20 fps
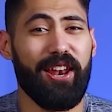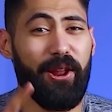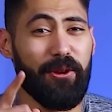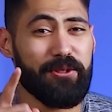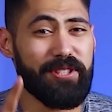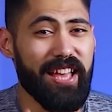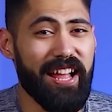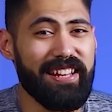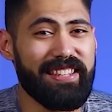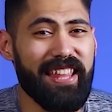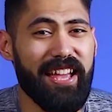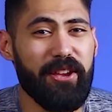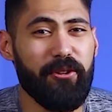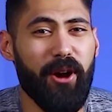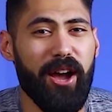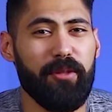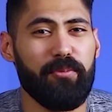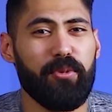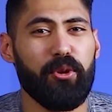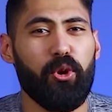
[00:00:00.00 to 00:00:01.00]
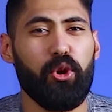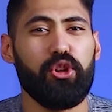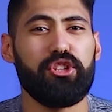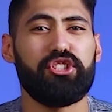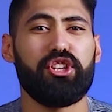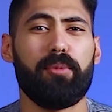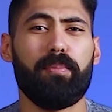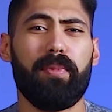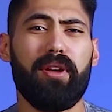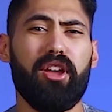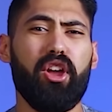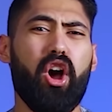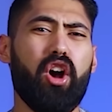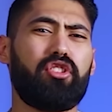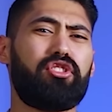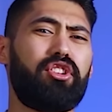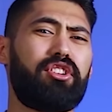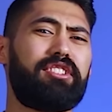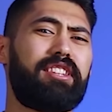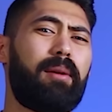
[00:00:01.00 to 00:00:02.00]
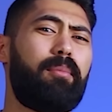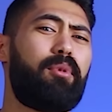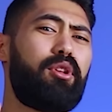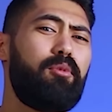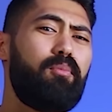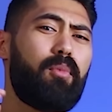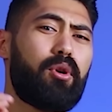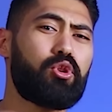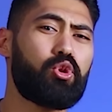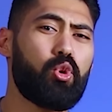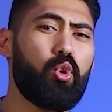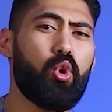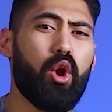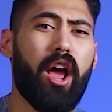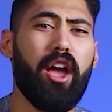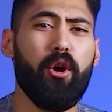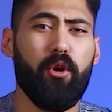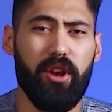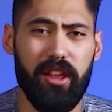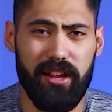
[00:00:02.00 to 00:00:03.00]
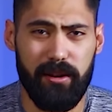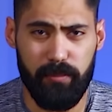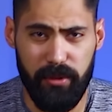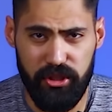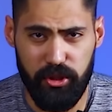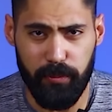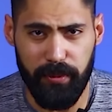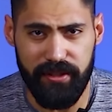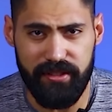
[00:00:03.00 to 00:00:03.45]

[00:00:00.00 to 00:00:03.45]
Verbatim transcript: لو سالت اي واحد بيروح الجيم ايه اكتر تمرين مشهور هيقول لك البنش